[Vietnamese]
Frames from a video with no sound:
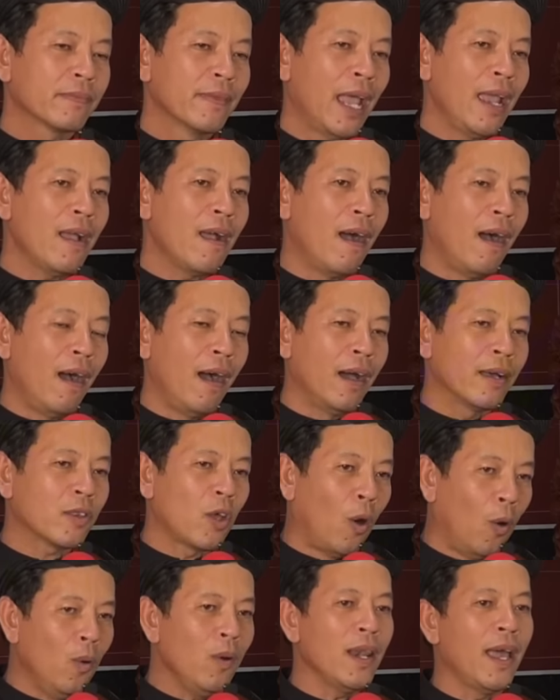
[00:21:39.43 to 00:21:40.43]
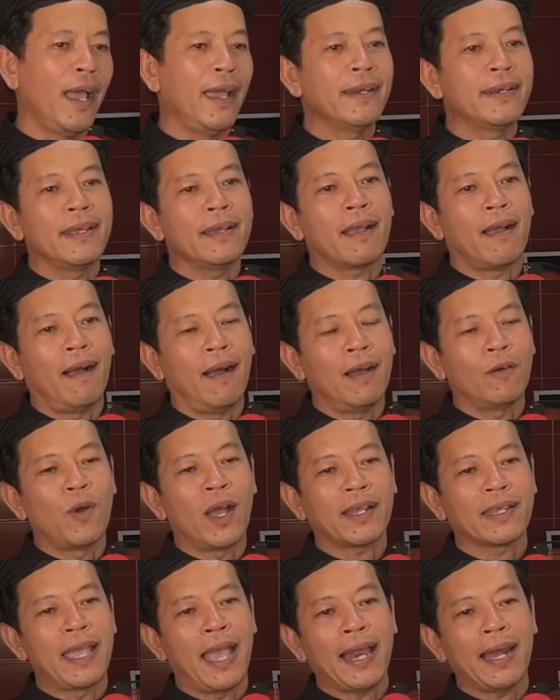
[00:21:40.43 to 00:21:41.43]
để họ thủ lệ đi họ
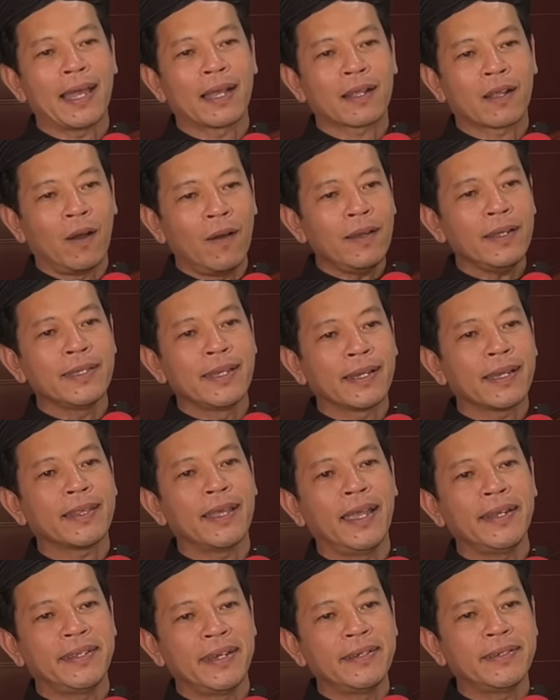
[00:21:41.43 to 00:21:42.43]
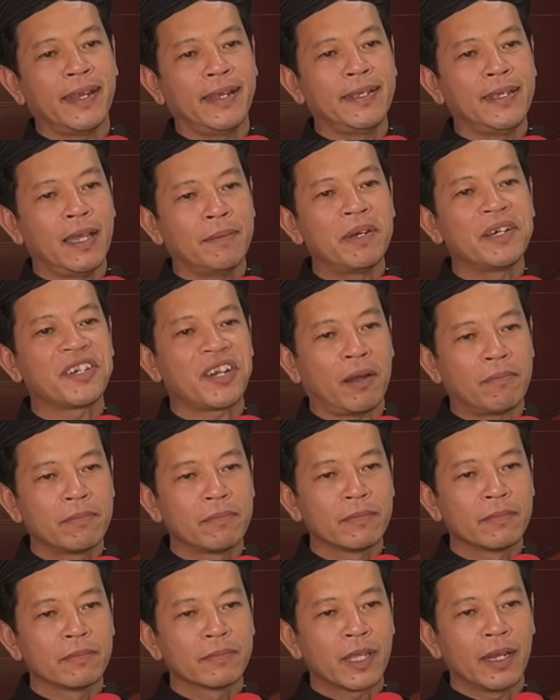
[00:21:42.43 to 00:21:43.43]
hoặc giả là có những cái thế chính trị gì ở bên trong
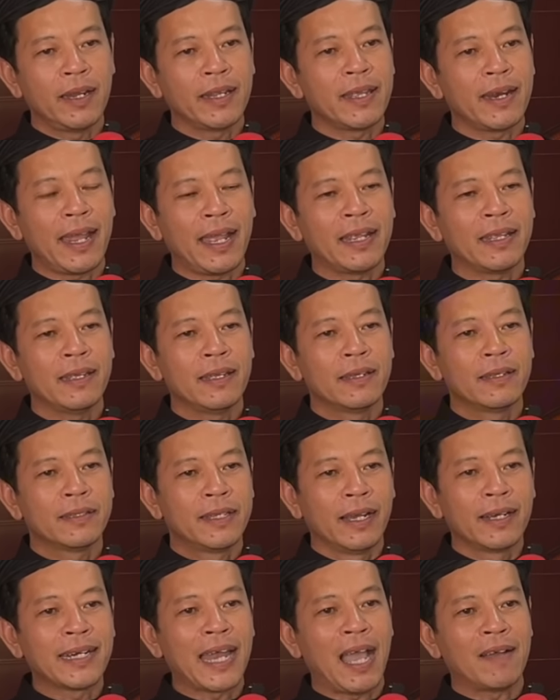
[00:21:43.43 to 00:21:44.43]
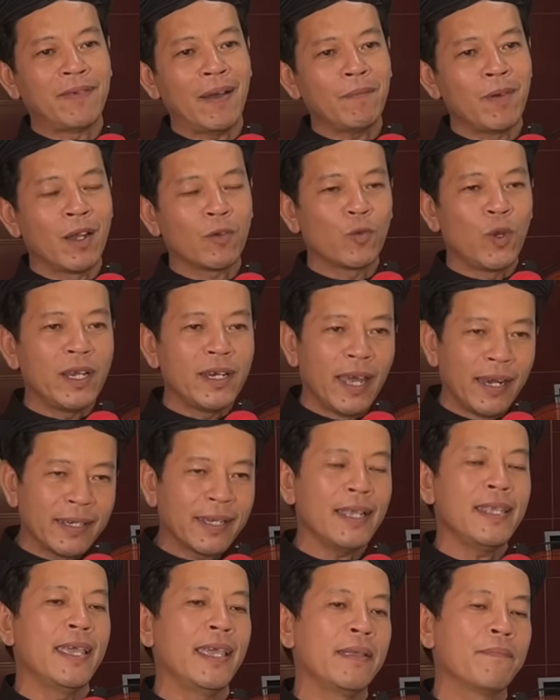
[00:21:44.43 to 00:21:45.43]
cho nên giờ này chừng nào pháp luật quy định
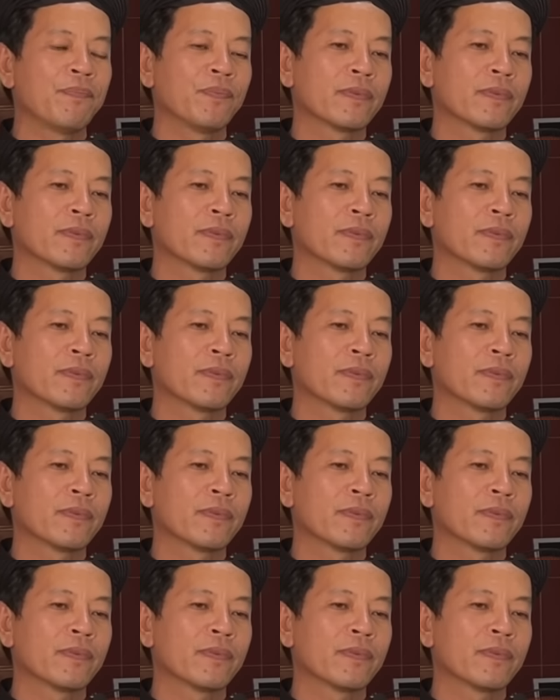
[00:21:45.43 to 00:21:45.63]
cái gì